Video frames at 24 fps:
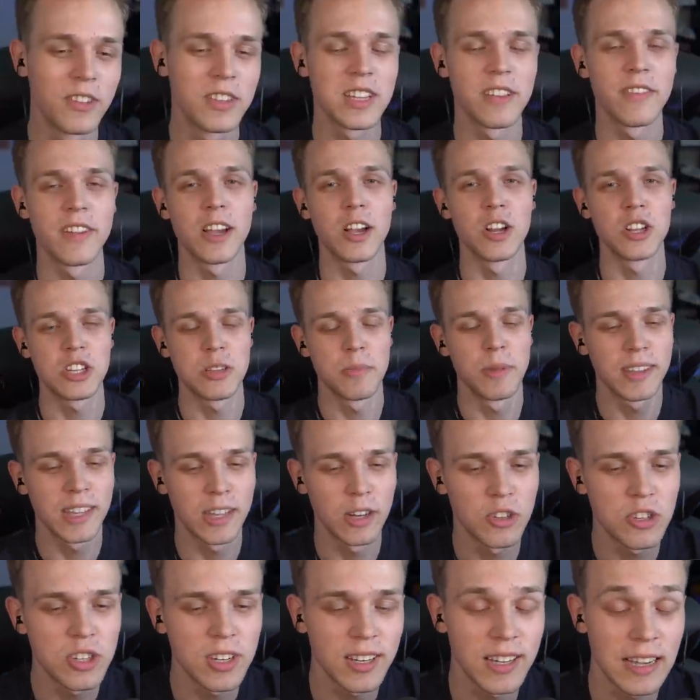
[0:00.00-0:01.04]
widzowie, kończymy ten
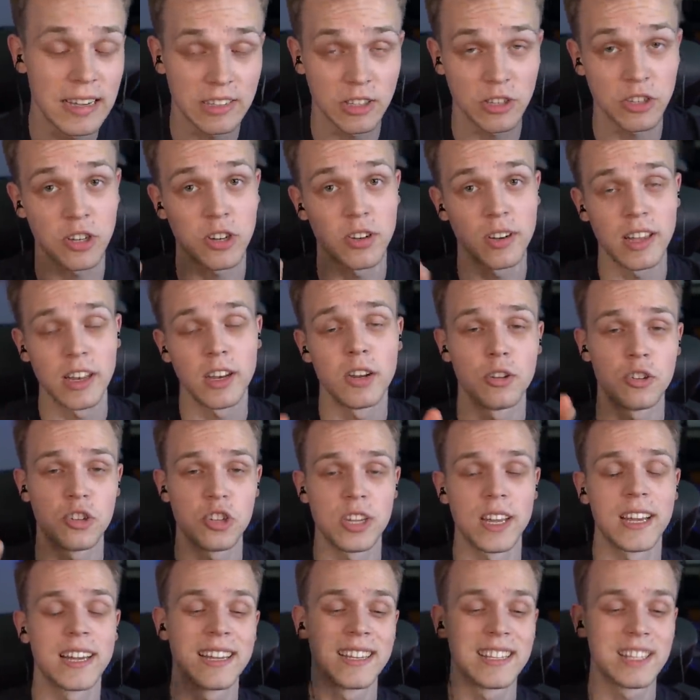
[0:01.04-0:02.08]
odcinek. Jak no. chcecie kolejny
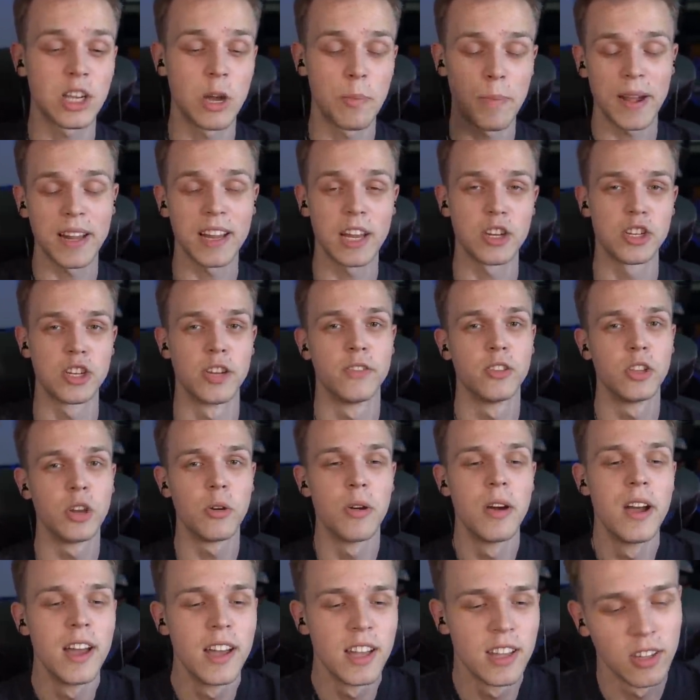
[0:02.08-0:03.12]
odcinek skopania się w
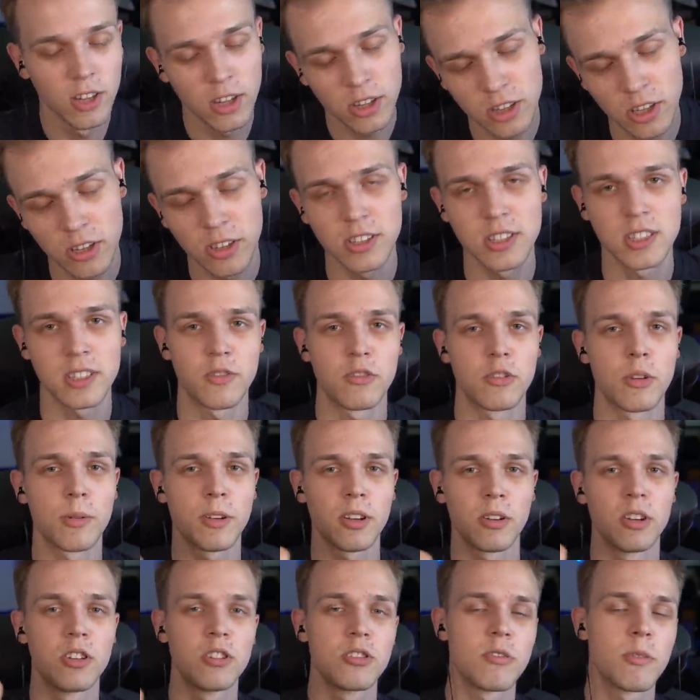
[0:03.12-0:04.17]
dół, no to zostawcie
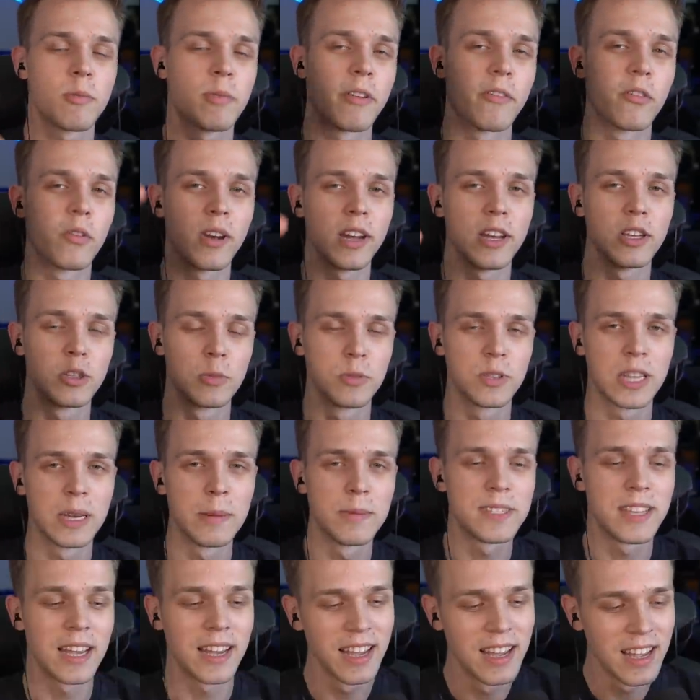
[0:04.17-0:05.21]
łapkę, łapkę w górę i
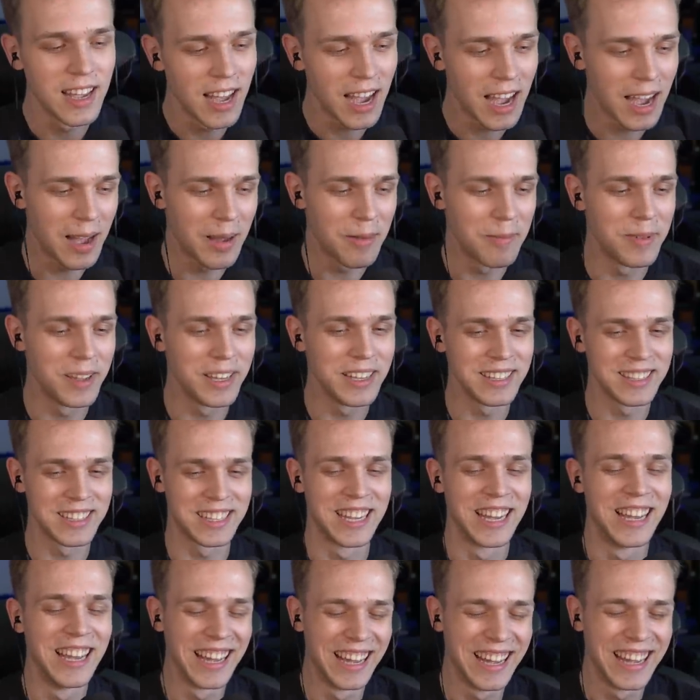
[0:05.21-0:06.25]
subskrypcję, a my,
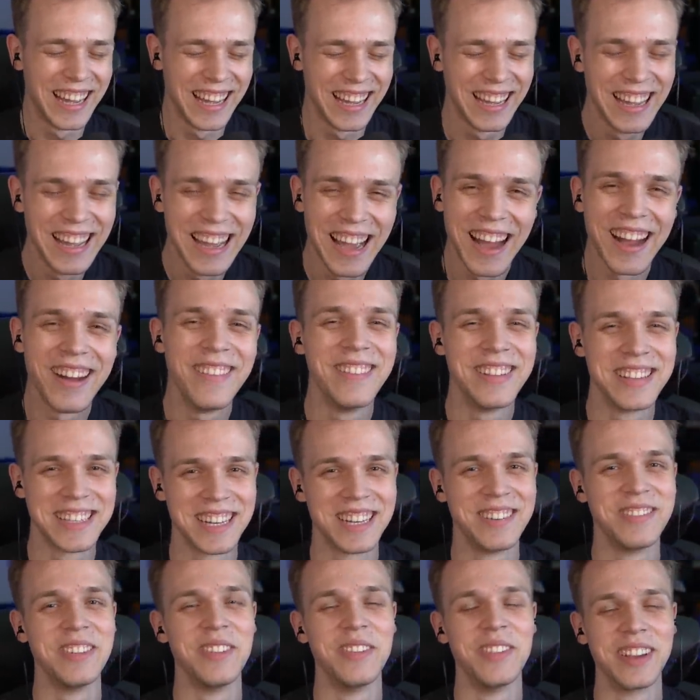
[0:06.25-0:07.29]
a my
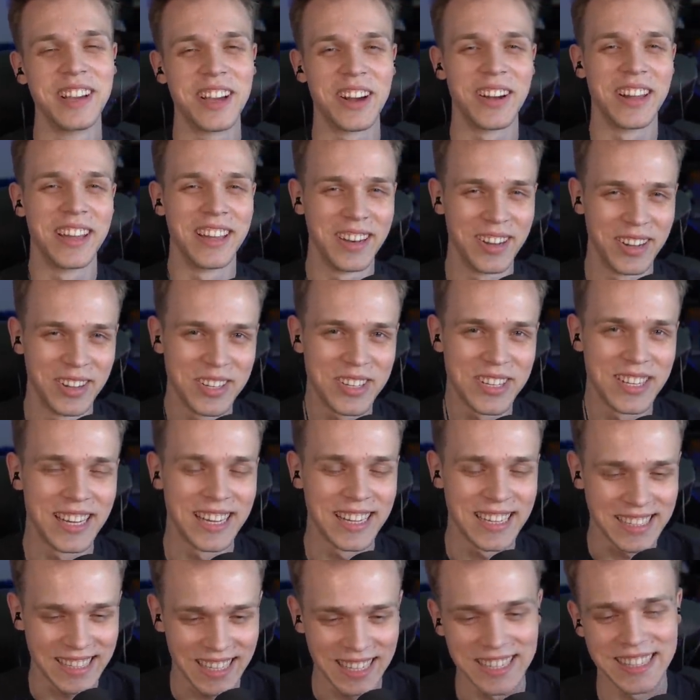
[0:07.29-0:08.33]
zrobimy kolejny
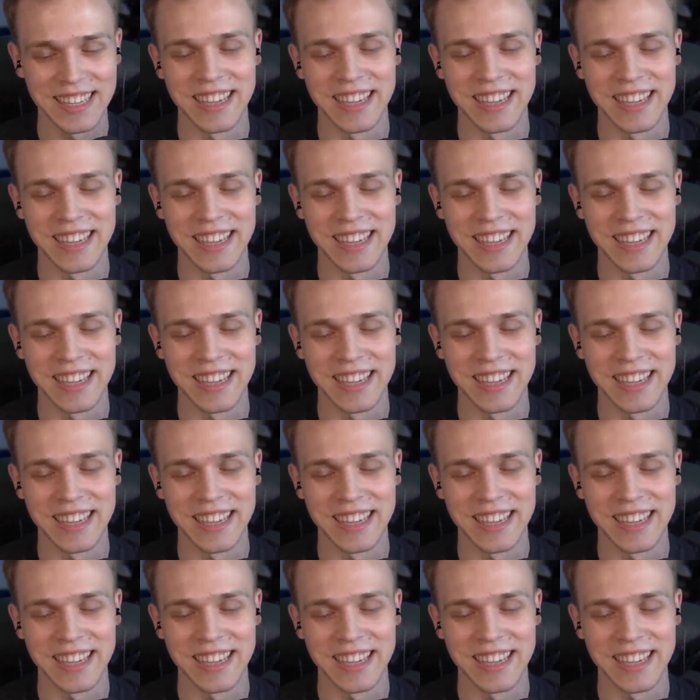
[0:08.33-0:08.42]
odcinek z tej